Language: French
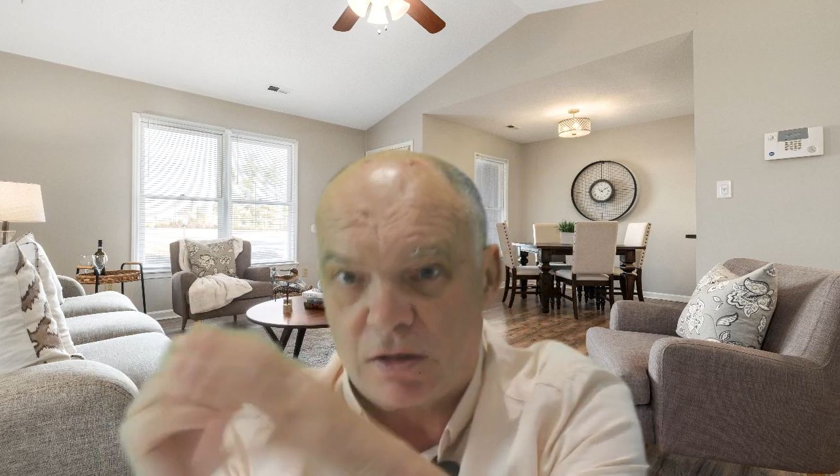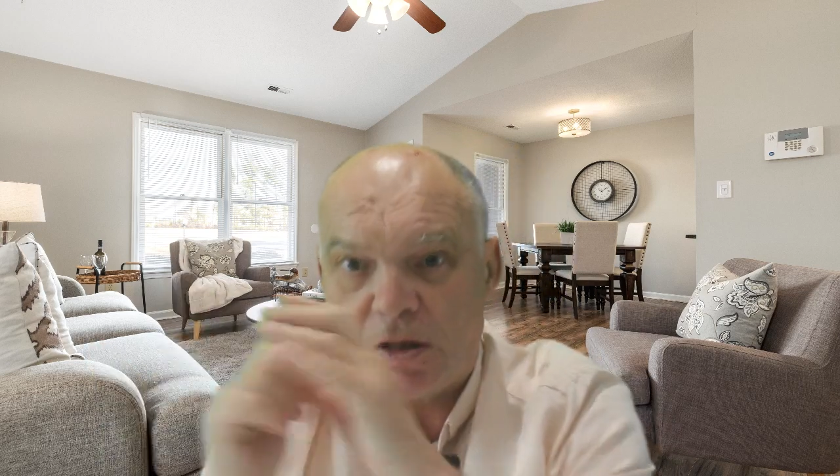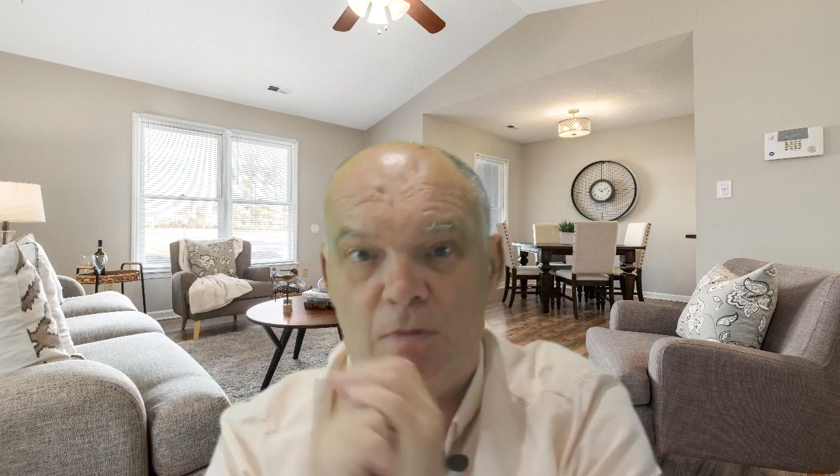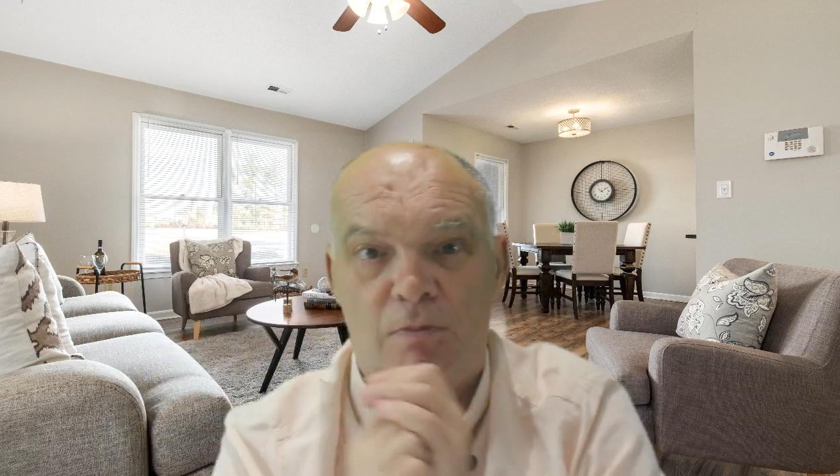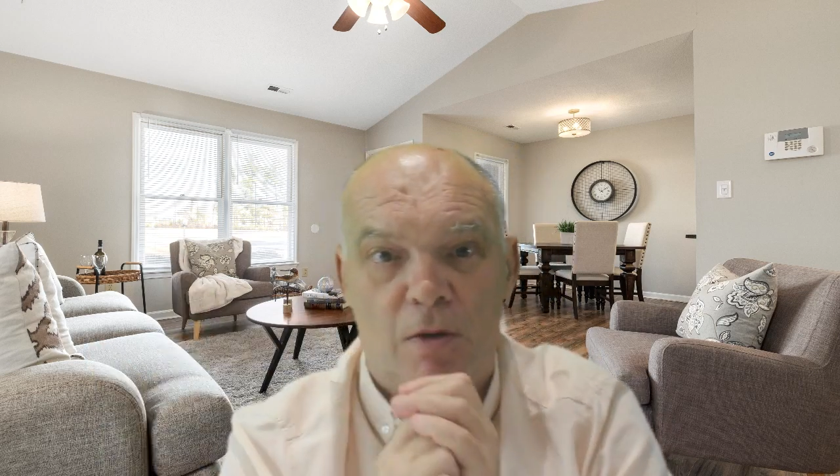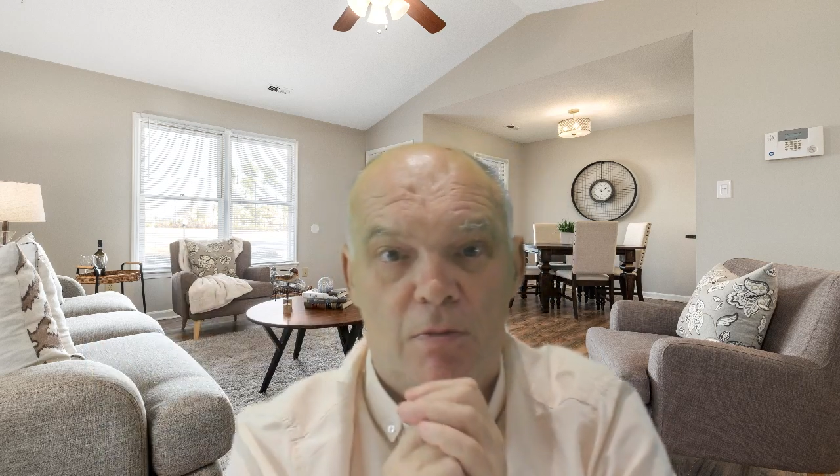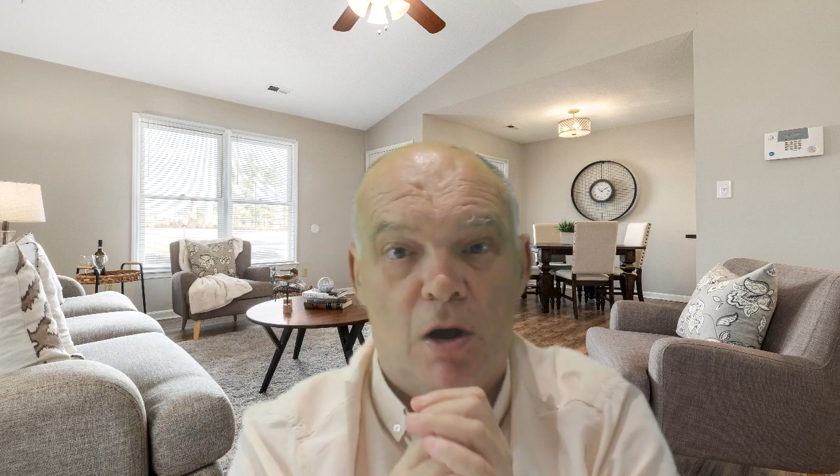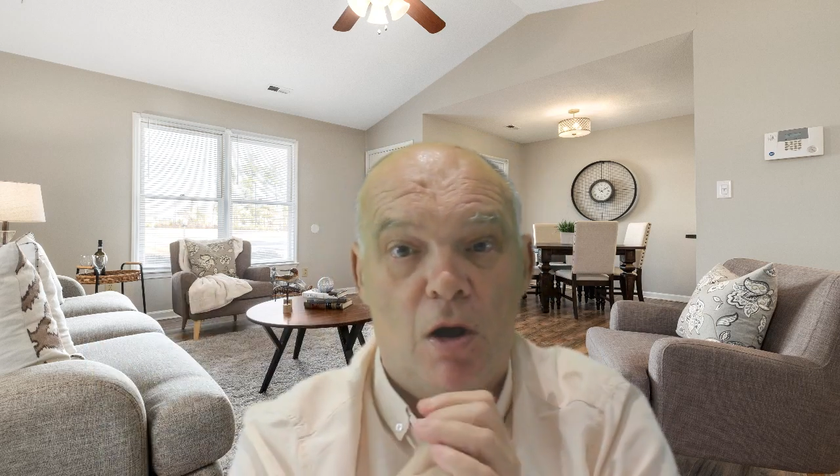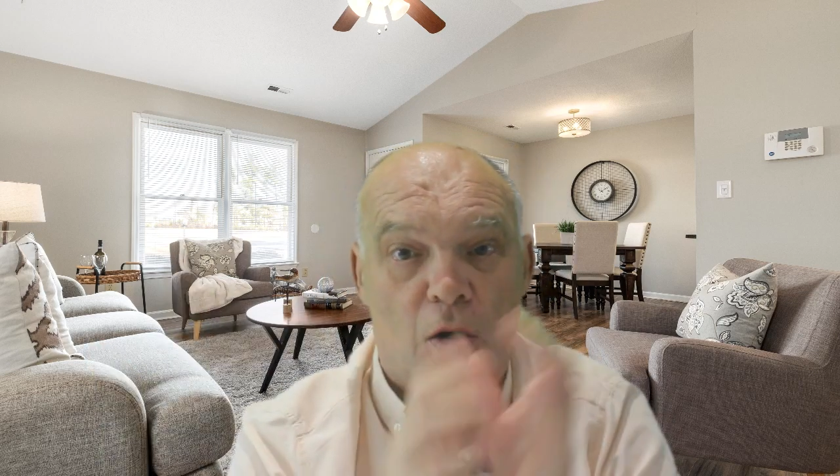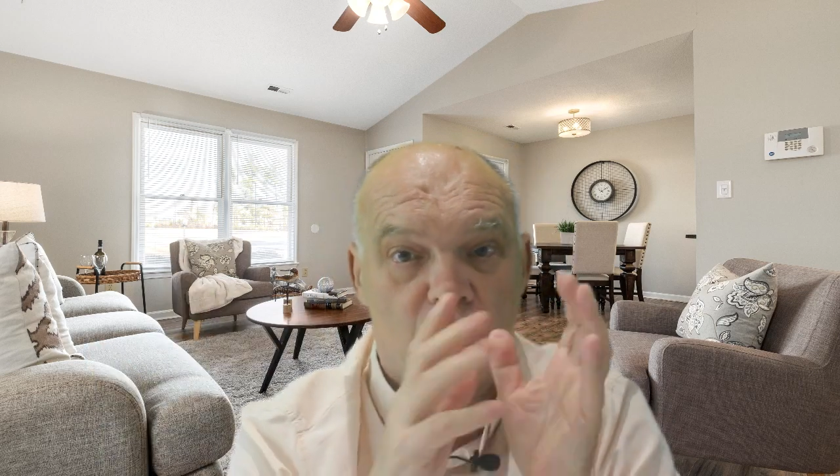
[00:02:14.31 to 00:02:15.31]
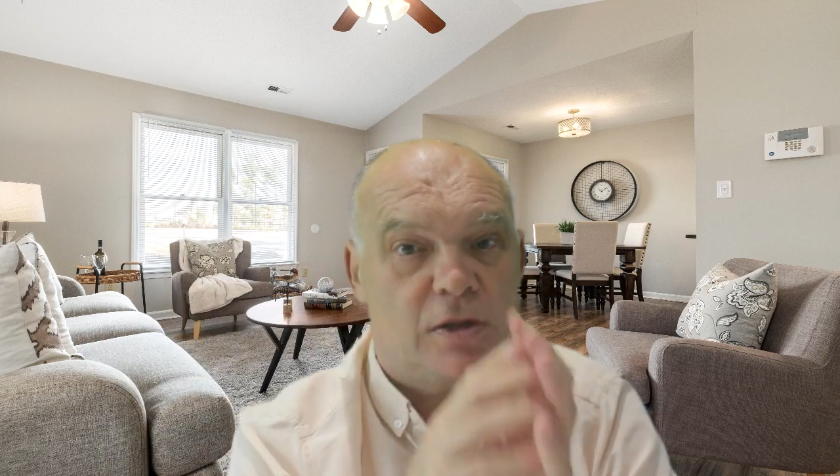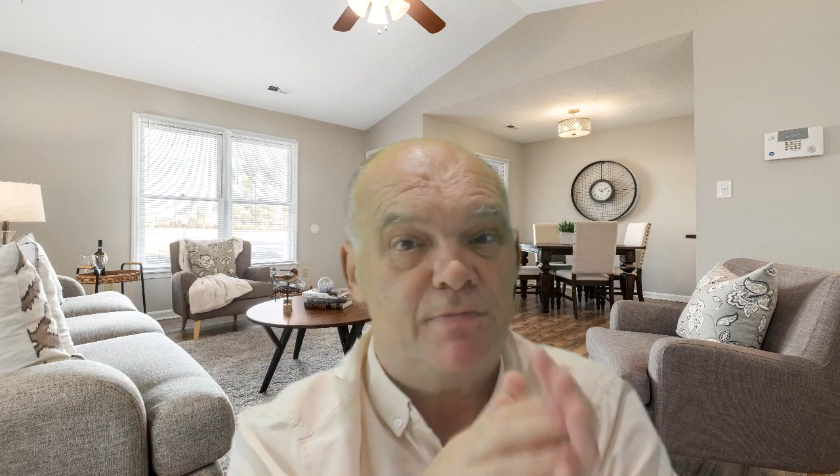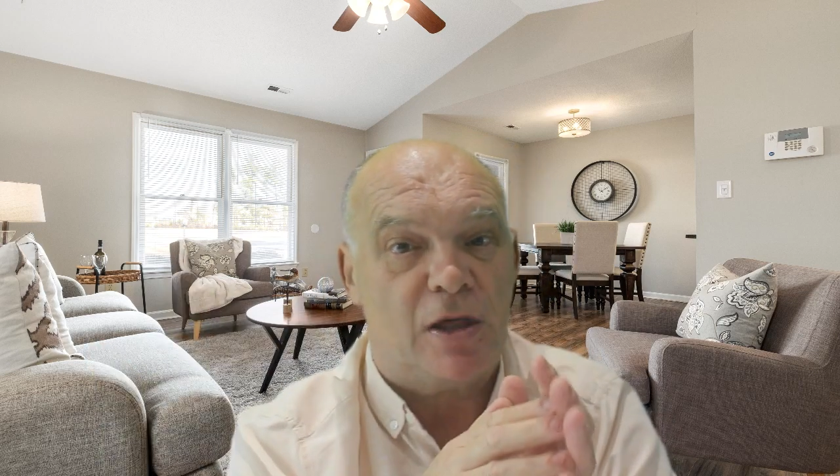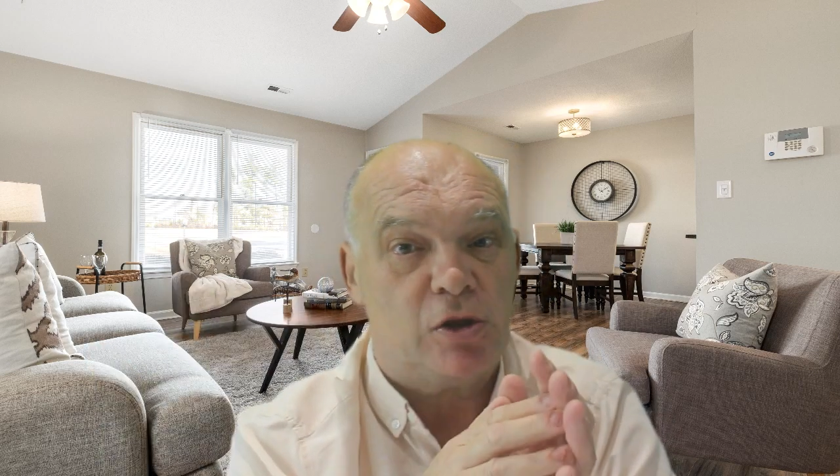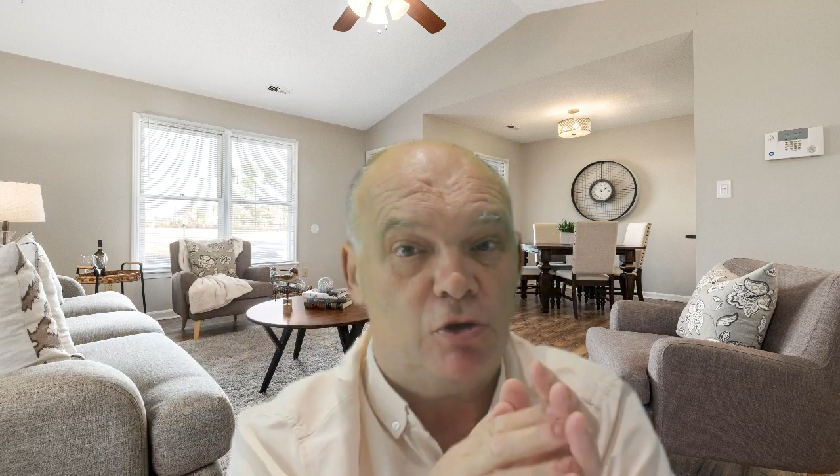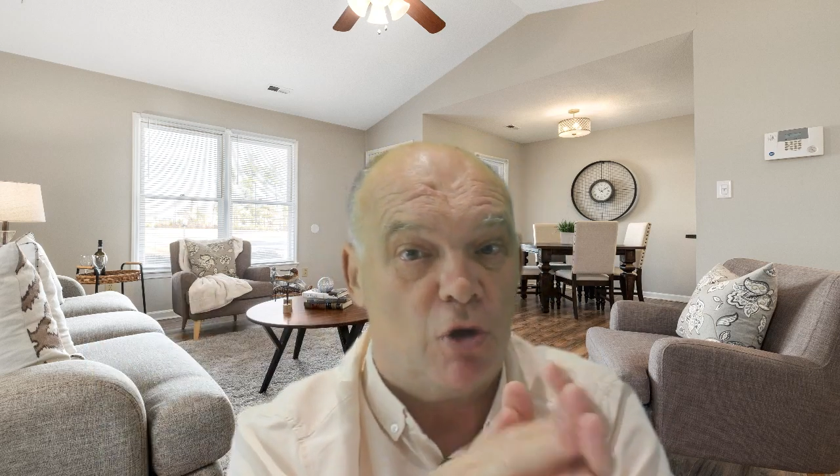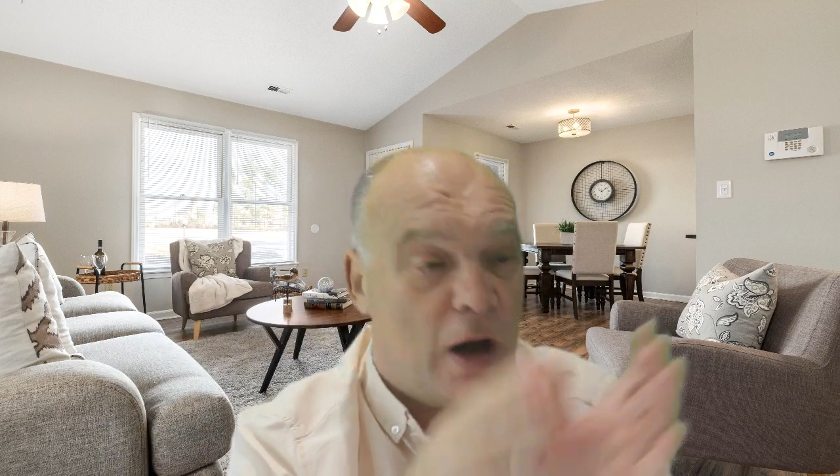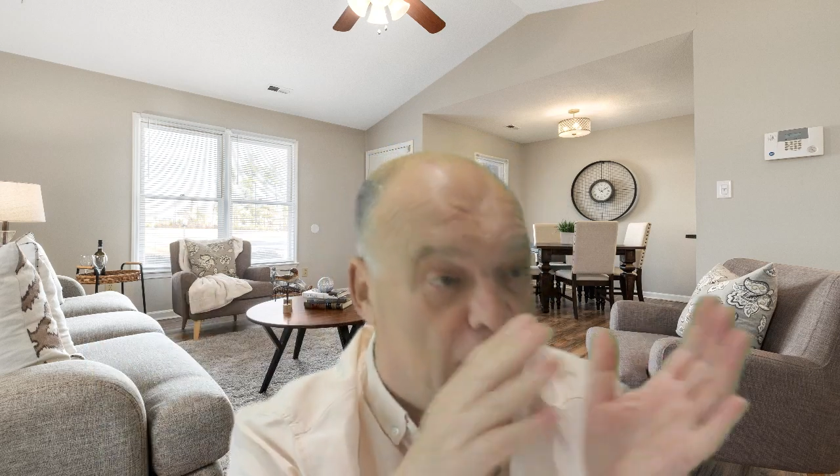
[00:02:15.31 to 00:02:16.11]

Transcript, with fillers: tel meuble en s'imaginant